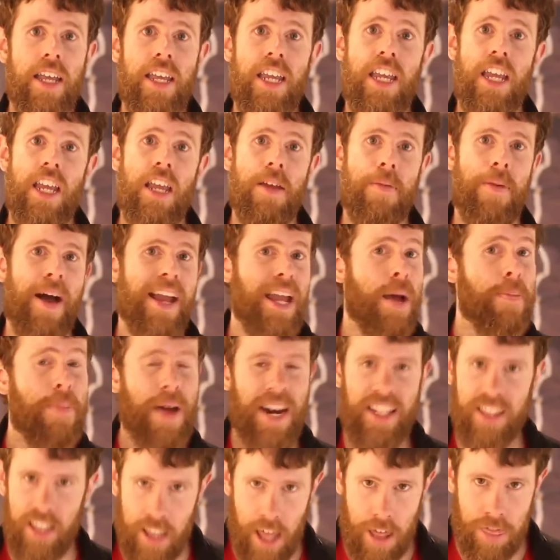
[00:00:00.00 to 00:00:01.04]
Y vaya
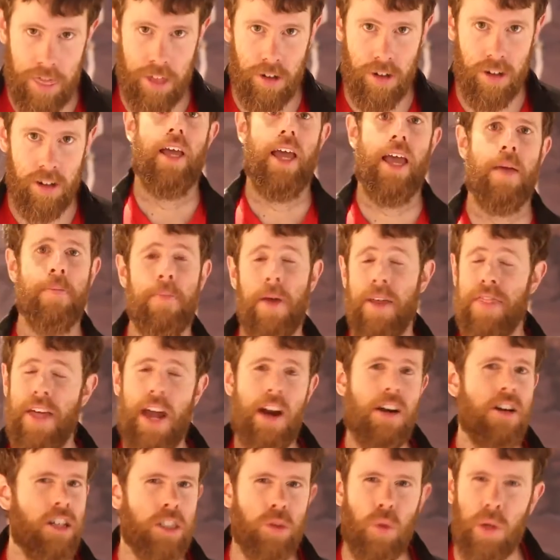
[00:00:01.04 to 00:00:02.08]
partidazo.
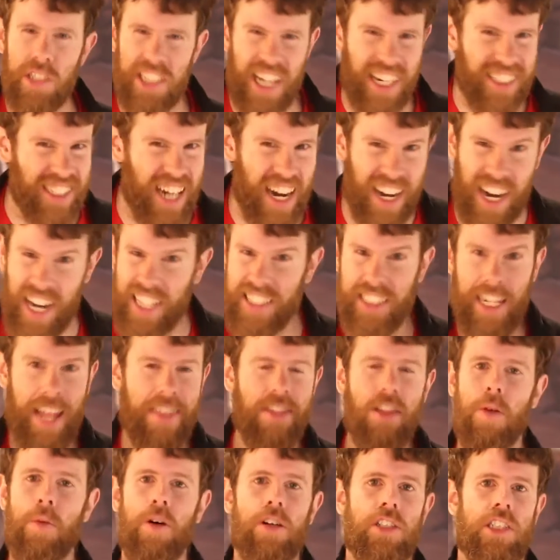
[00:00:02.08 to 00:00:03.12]
Empezaron los Wizards
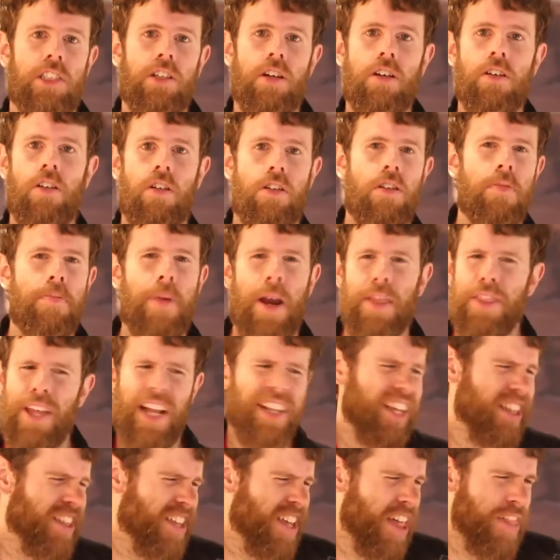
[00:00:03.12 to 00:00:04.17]
arrasando Boston con un
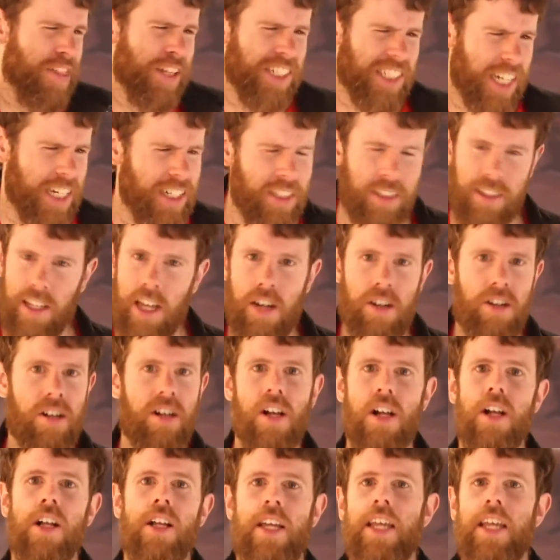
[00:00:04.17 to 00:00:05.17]
parcial de 16-0